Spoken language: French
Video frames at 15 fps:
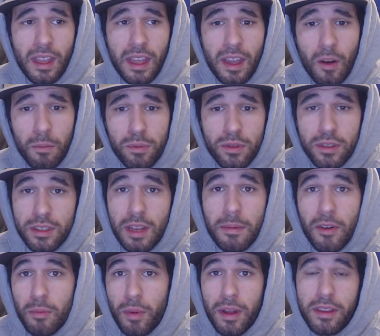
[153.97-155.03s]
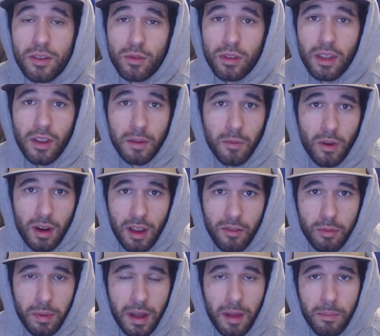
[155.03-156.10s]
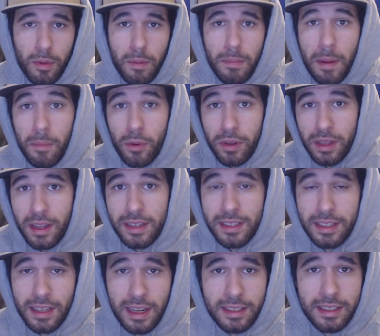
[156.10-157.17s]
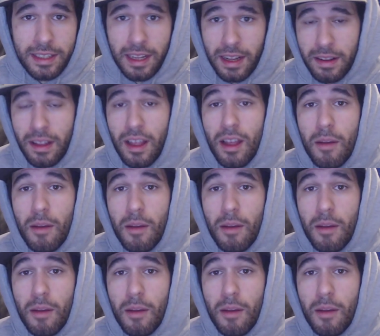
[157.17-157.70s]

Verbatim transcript: Et en plus de ça, bah, on pourrait discuter avec mon live, on pourrait un peu papoter, etc. etc.